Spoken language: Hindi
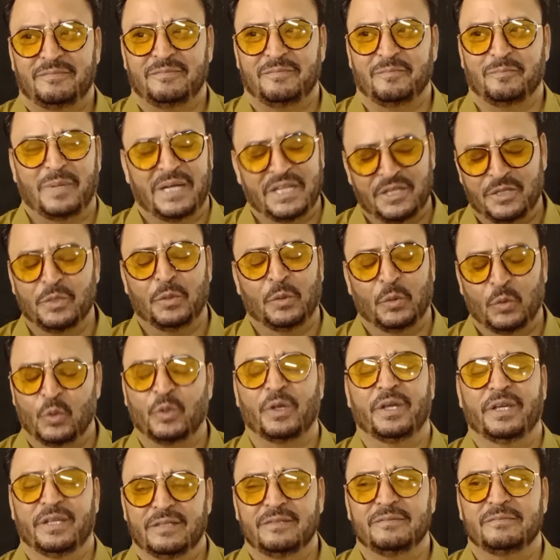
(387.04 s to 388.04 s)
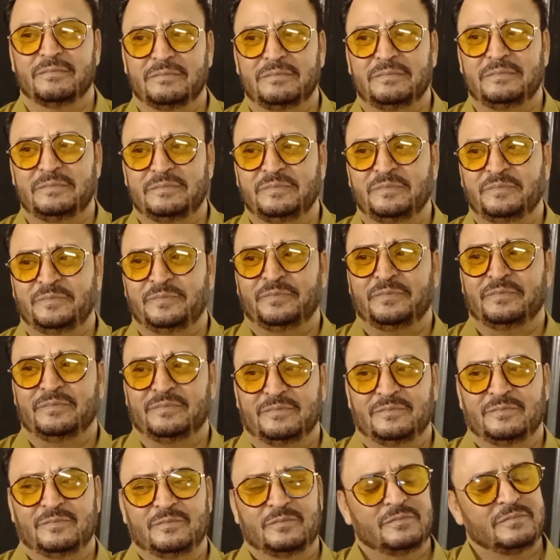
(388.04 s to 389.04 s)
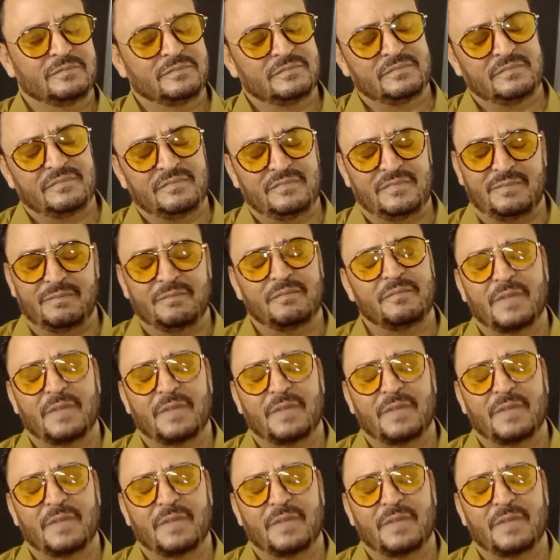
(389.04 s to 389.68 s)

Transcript: बंद होंगे बंद हो जाएंगे डांस